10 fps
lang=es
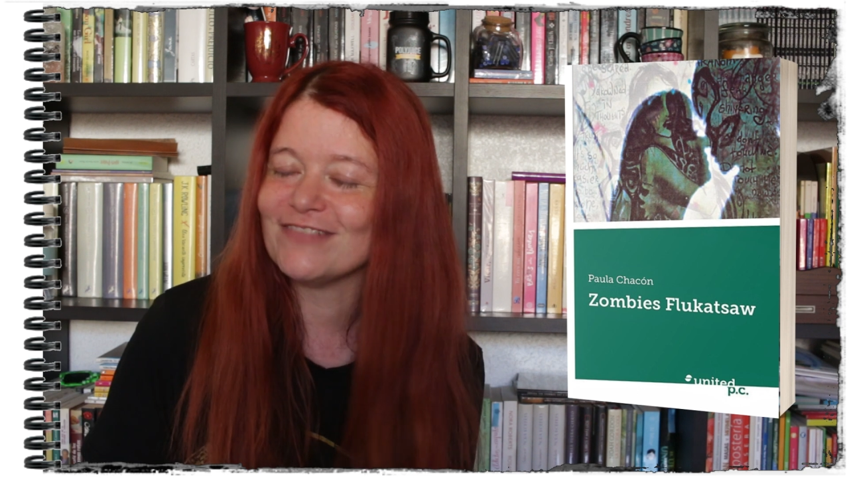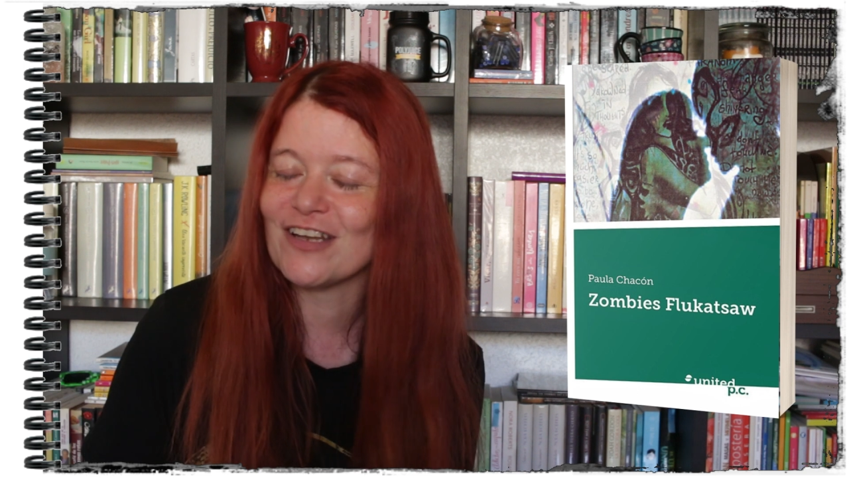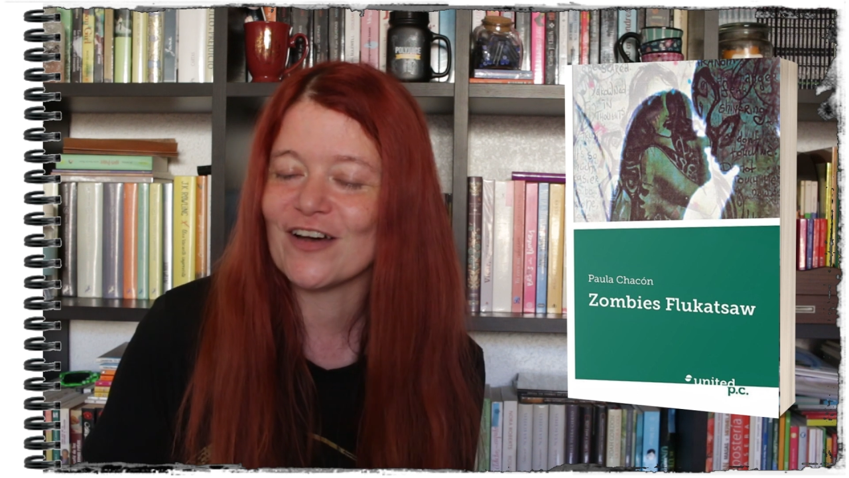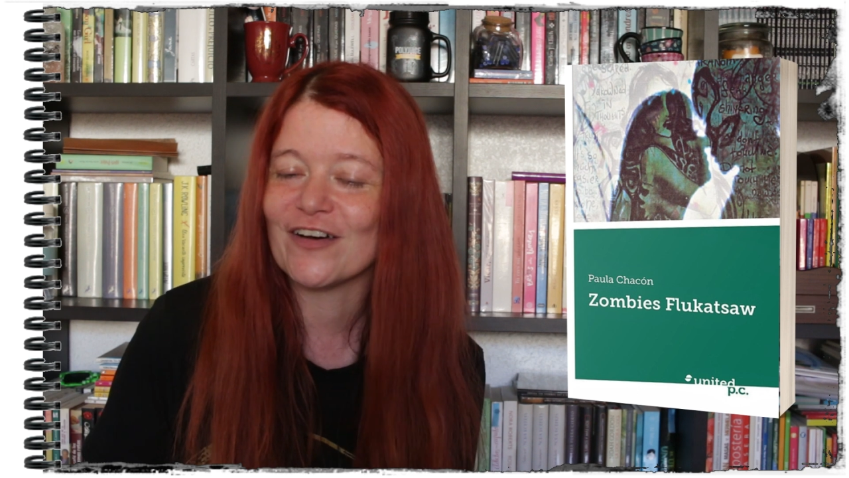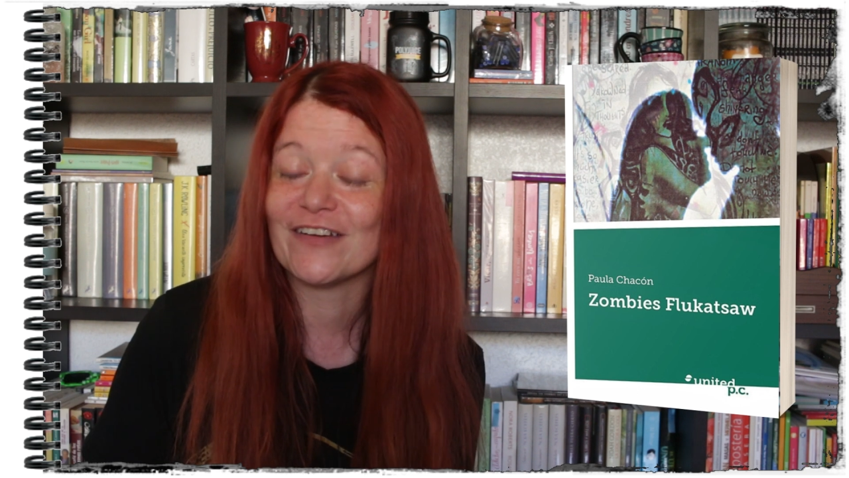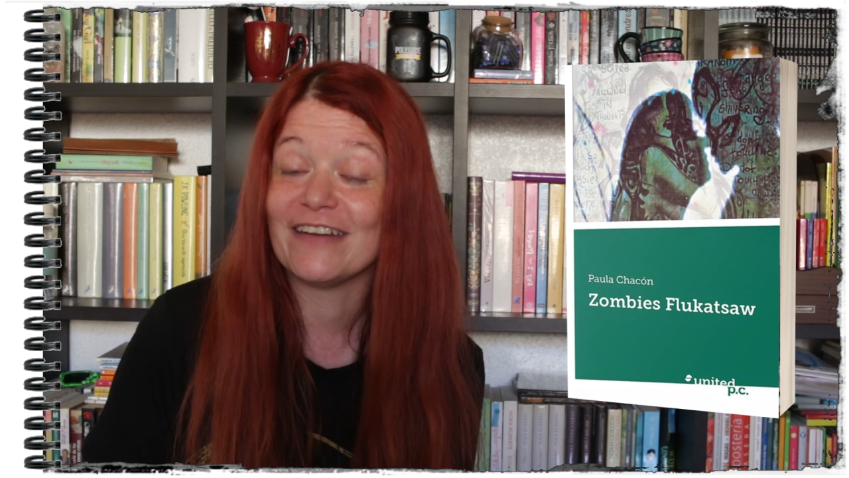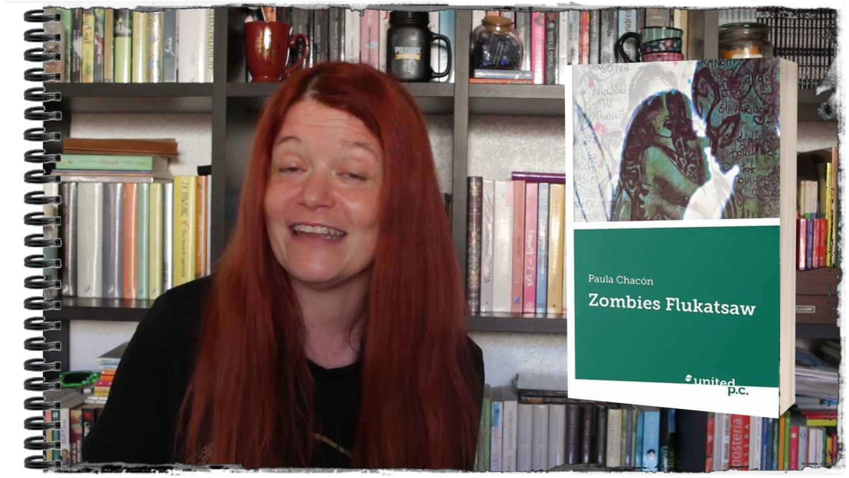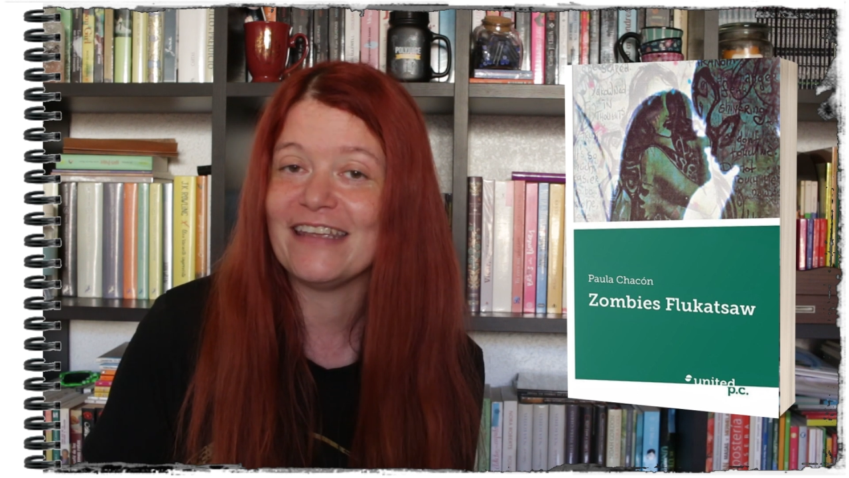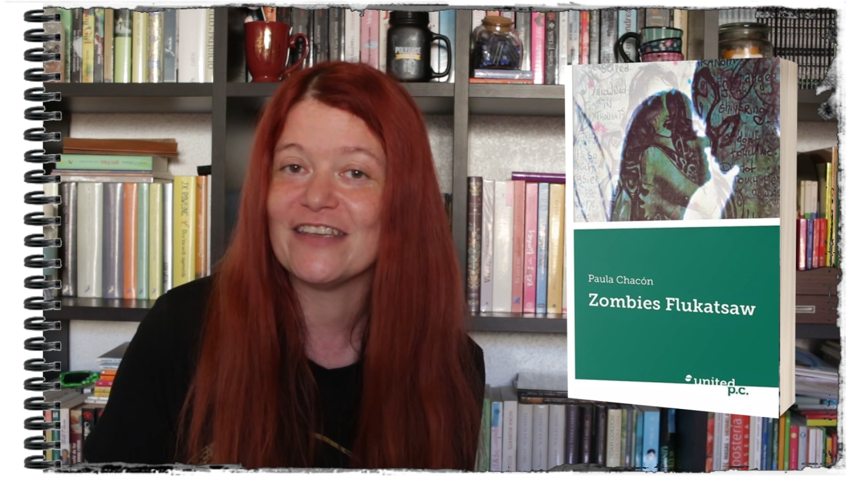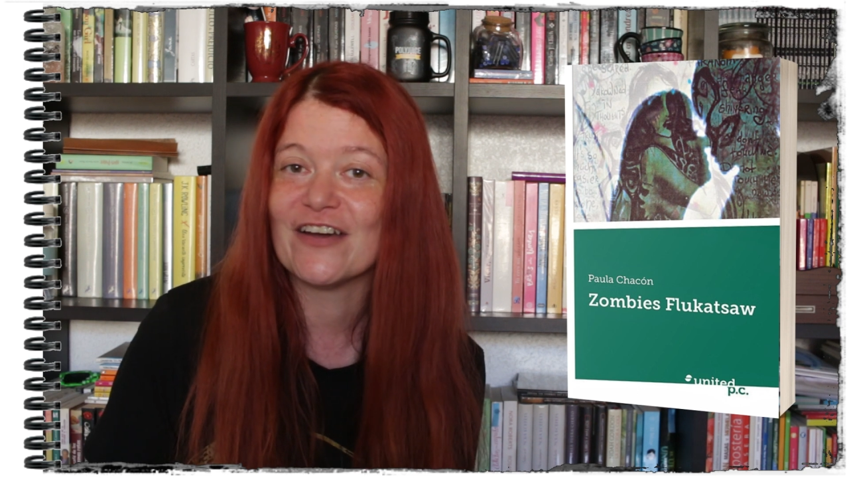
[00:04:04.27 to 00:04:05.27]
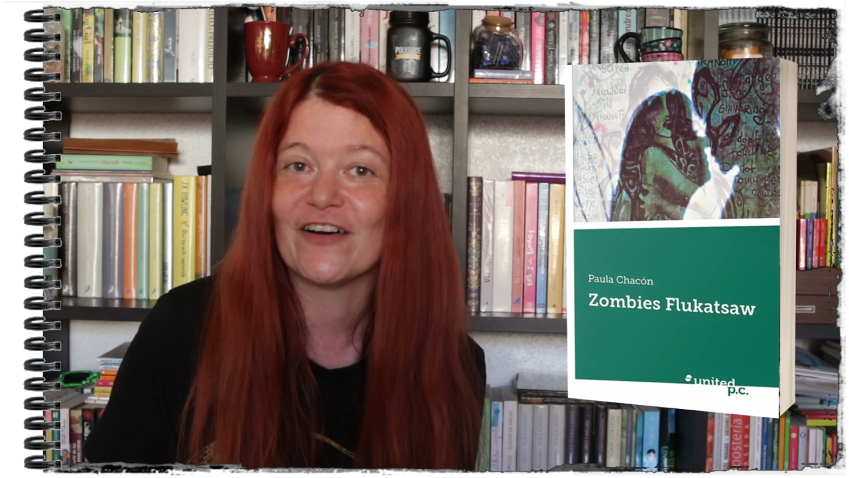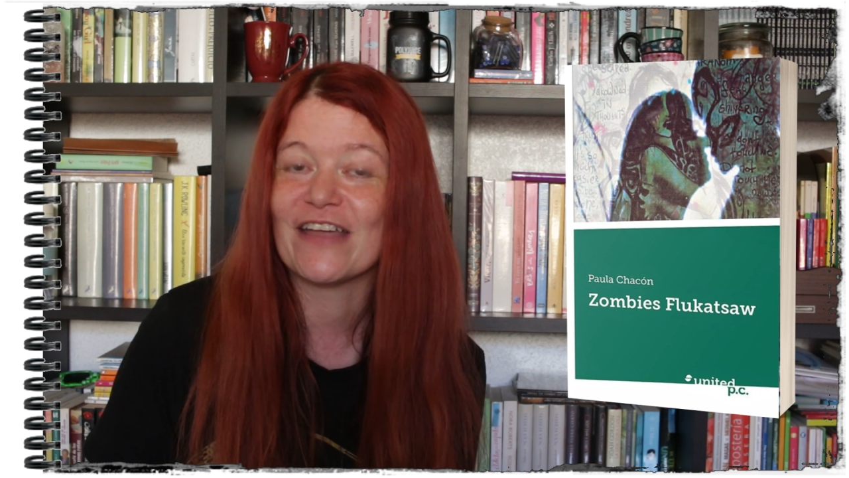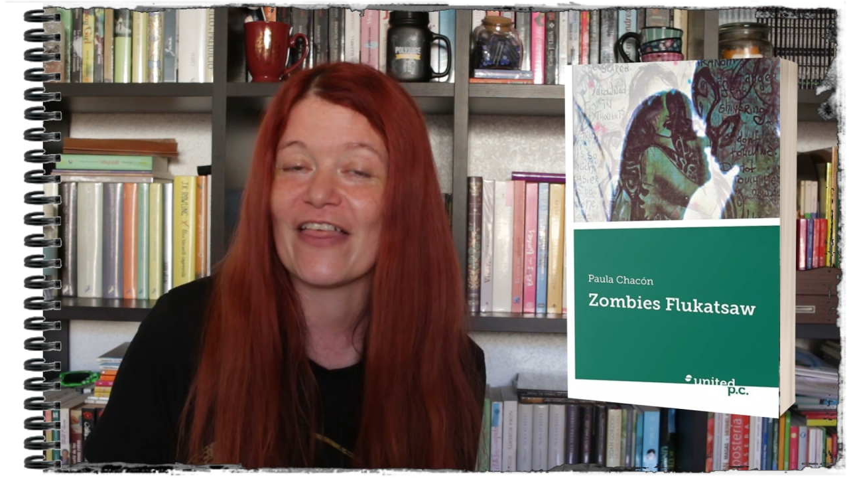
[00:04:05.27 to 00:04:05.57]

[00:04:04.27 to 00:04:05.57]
los niños y